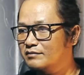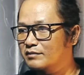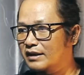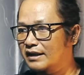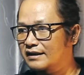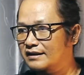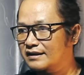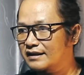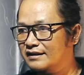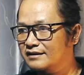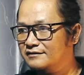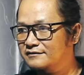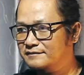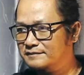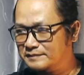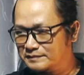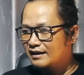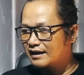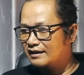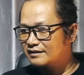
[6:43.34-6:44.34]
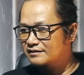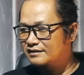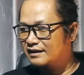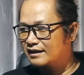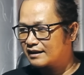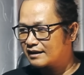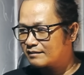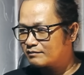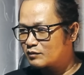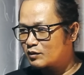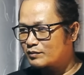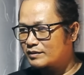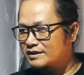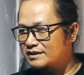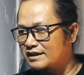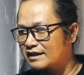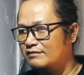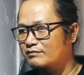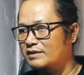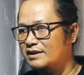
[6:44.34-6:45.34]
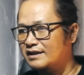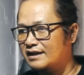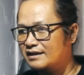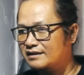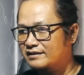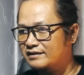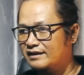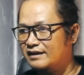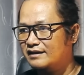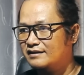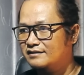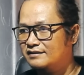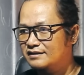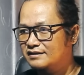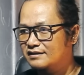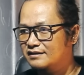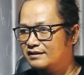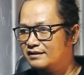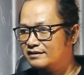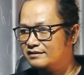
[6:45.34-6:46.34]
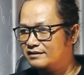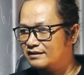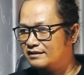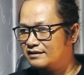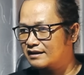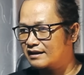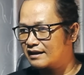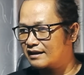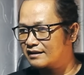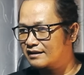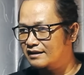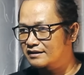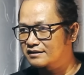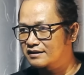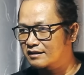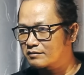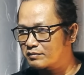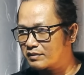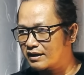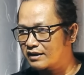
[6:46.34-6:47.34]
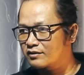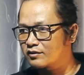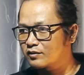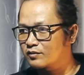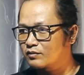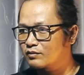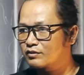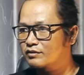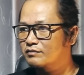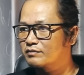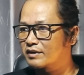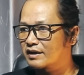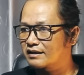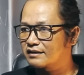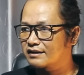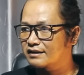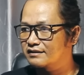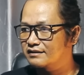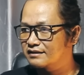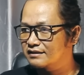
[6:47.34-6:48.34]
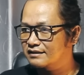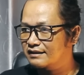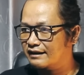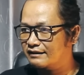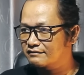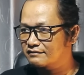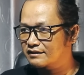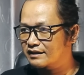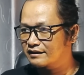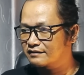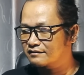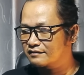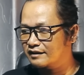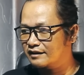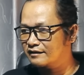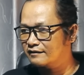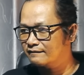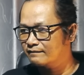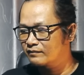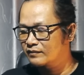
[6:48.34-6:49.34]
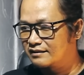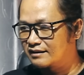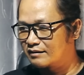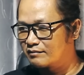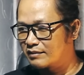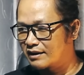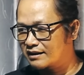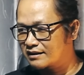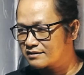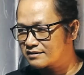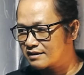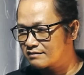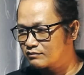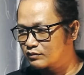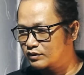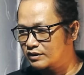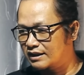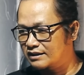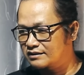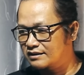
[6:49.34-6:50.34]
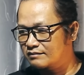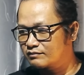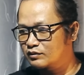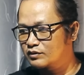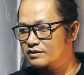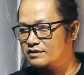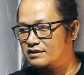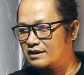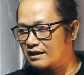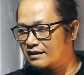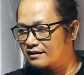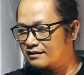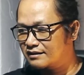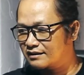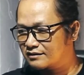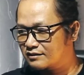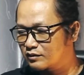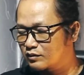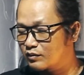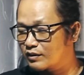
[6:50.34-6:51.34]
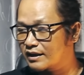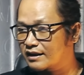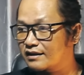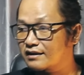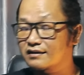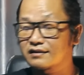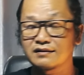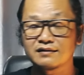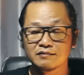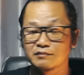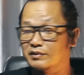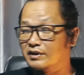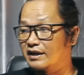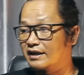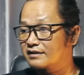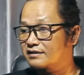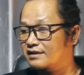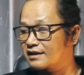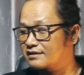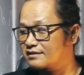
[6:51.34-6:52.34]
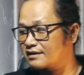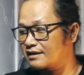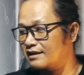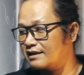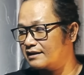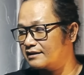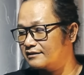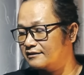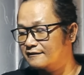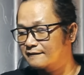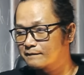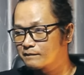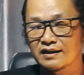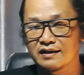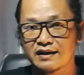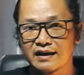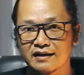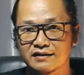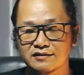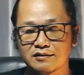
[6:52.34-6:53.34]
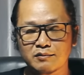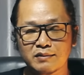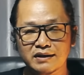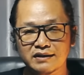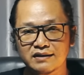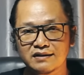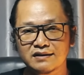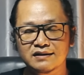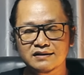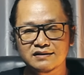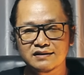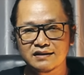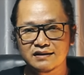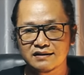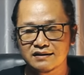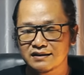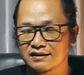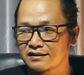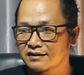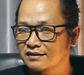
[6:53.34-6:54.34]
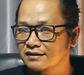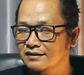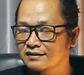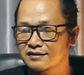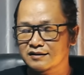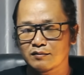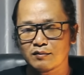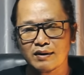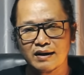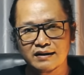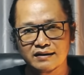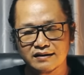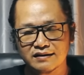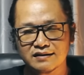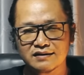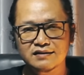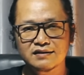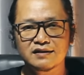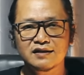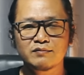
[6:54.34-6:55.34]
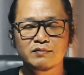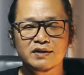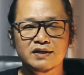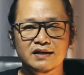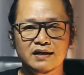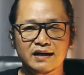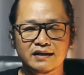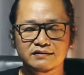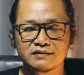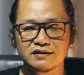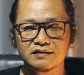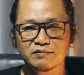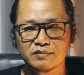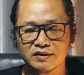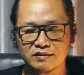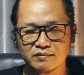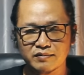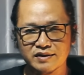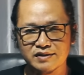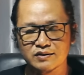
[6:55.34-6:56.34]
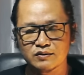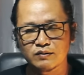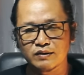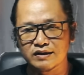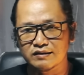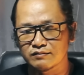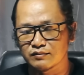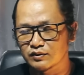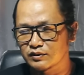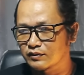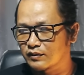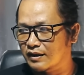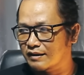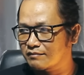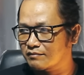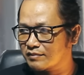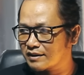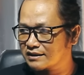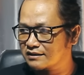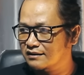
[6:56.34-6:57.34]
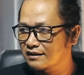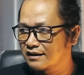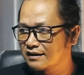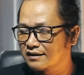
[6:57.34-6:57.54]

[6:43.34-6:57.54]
bahkan ada momen yang menarik ya. Di sini ketika Ganjar Pranowo berada di NTT dan bahkan sambutannya pun sangat sangat luar biasa sekali. Ya, semakin kesini, semakin kesini mendekati Pilpres 2024,